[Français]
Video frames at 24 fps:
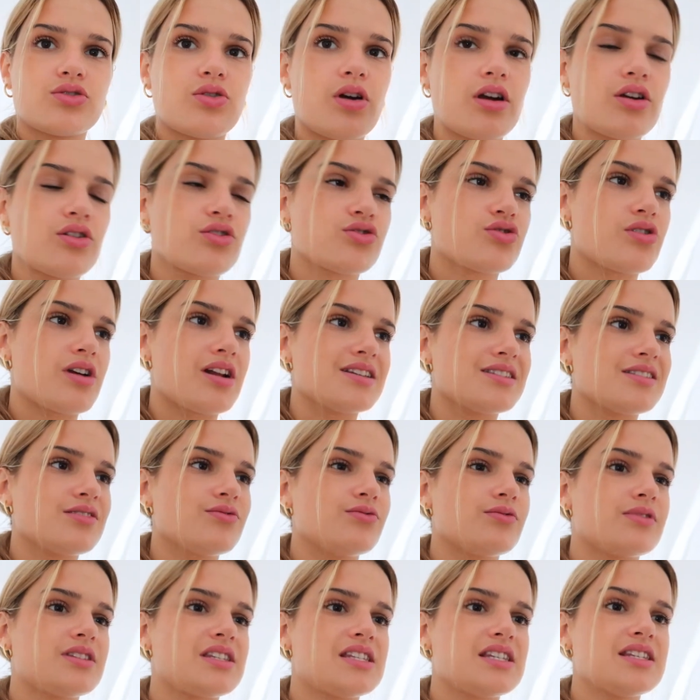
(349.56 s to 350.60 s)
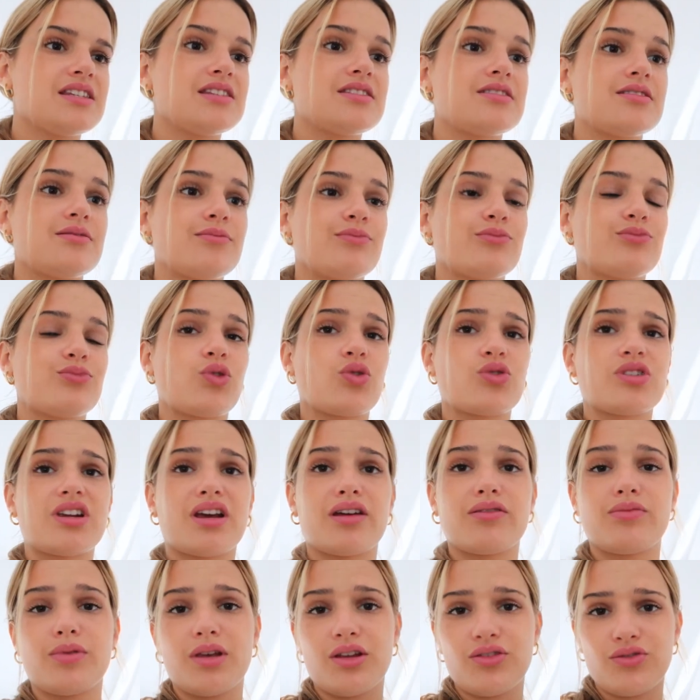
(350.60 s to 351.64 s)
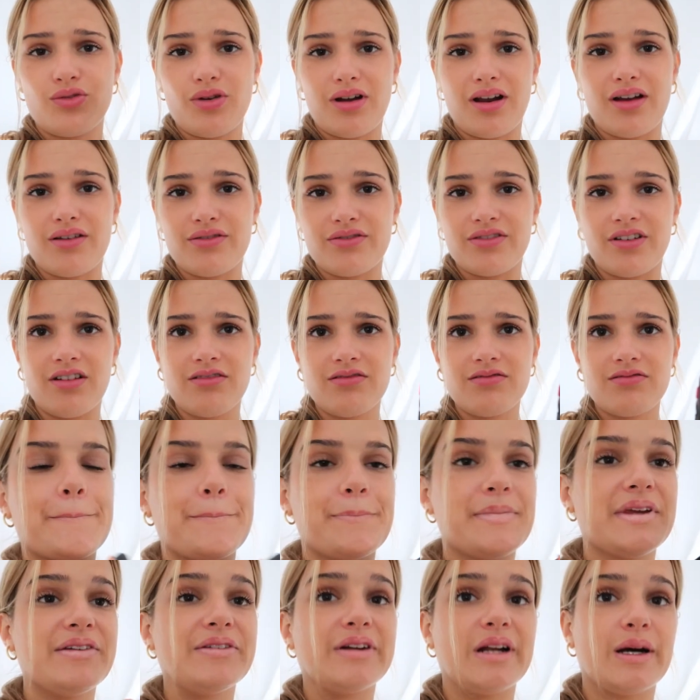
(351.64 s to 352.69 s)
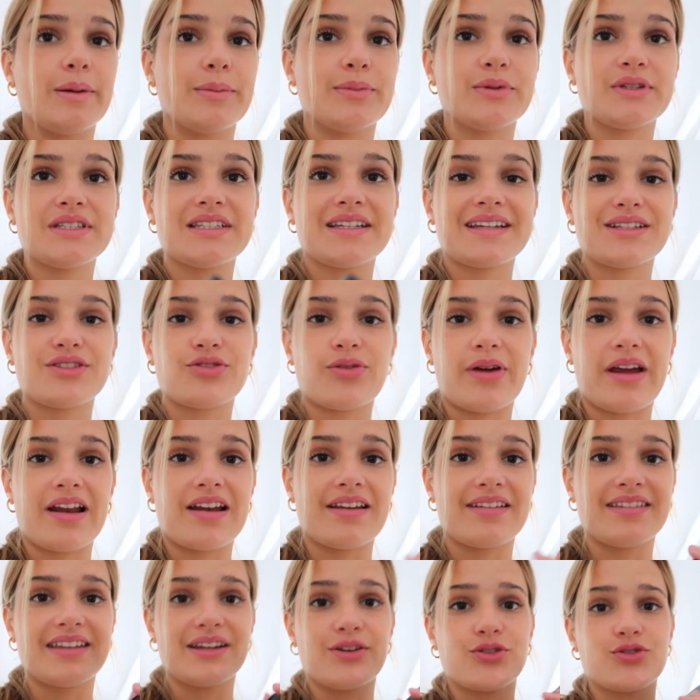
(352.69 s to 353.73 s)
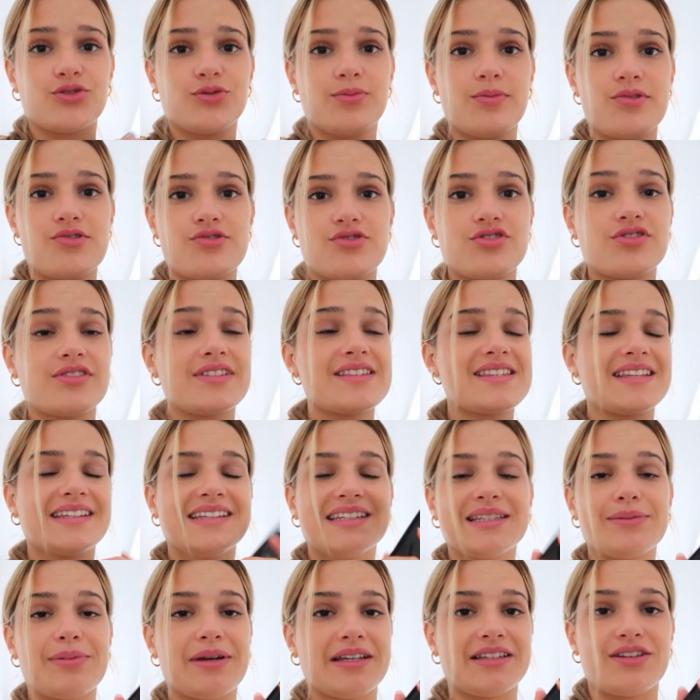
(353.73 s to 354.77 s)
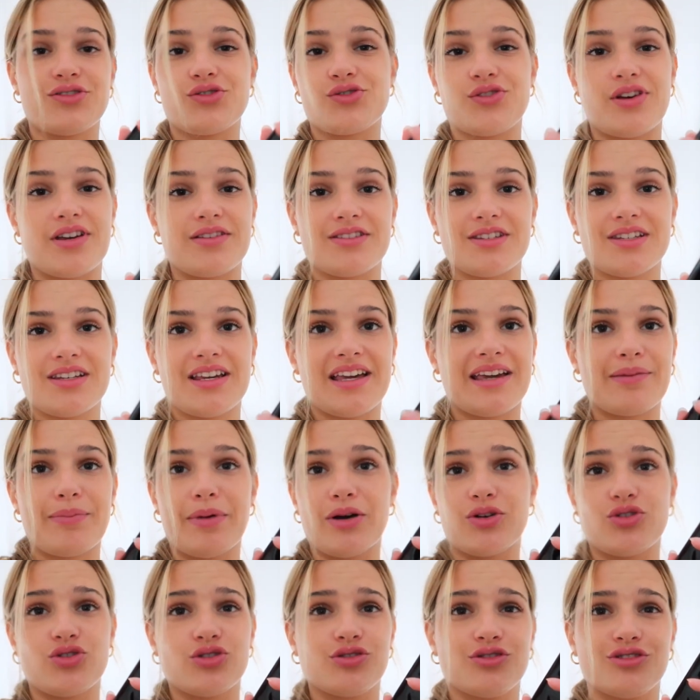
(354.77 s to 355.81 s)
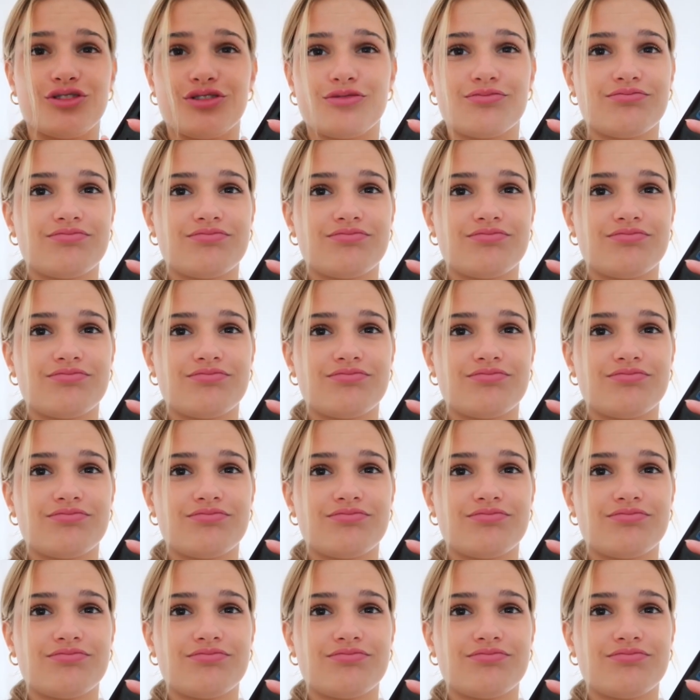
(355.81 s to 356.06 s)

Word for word: je crois que je suis à la saison 6 j'arrive bientôt à la fin. Mais voilà, petit rituel, dès que je mange, c'est aux Housewives et pas autre chose.